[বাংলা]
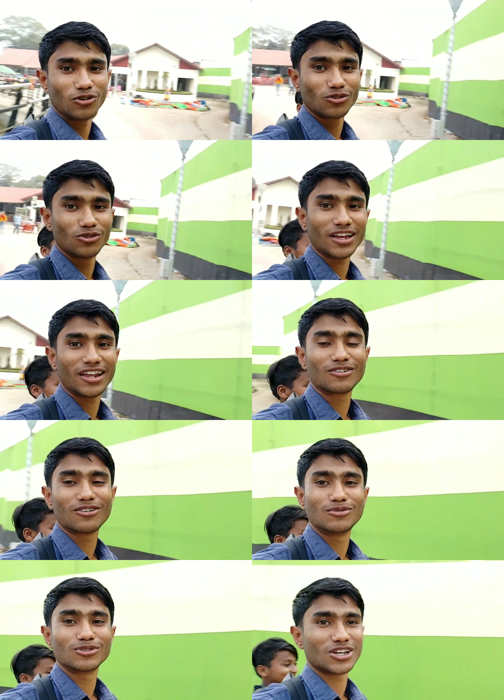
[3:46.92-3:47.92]
ফটো
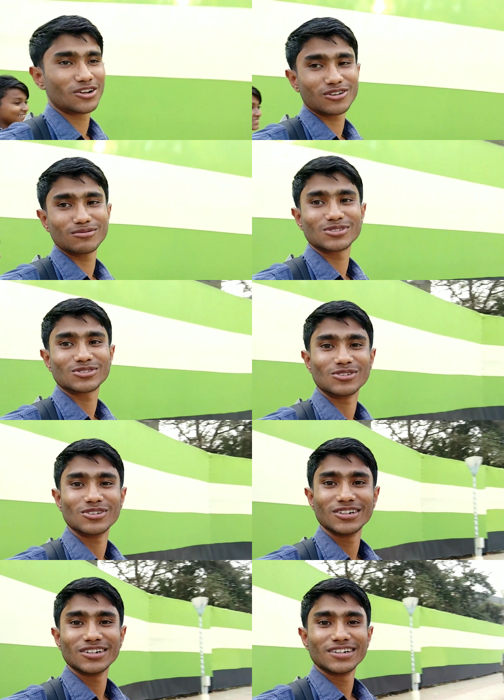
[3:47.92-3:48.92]
এরকম সেরকম এরকম উঠতো
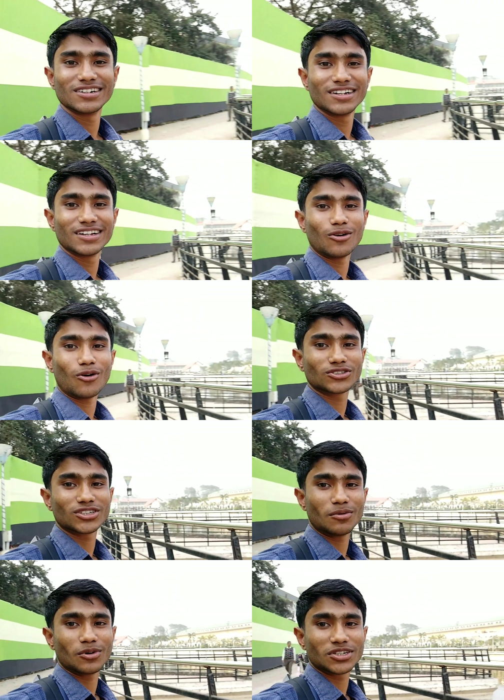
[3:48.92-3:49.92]

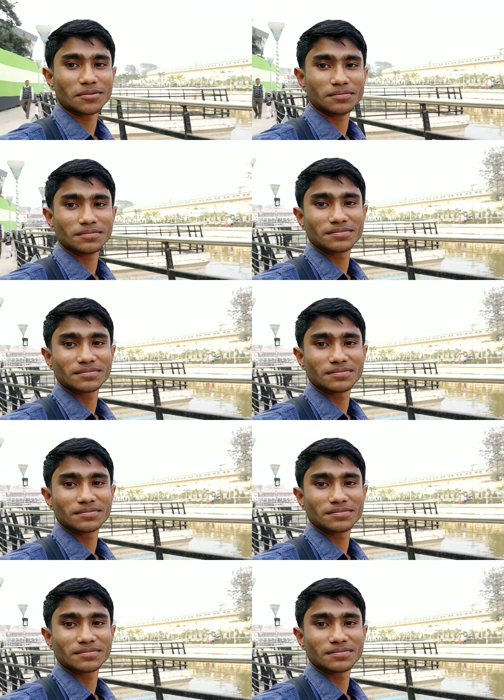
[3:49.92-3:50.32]
অসম অসম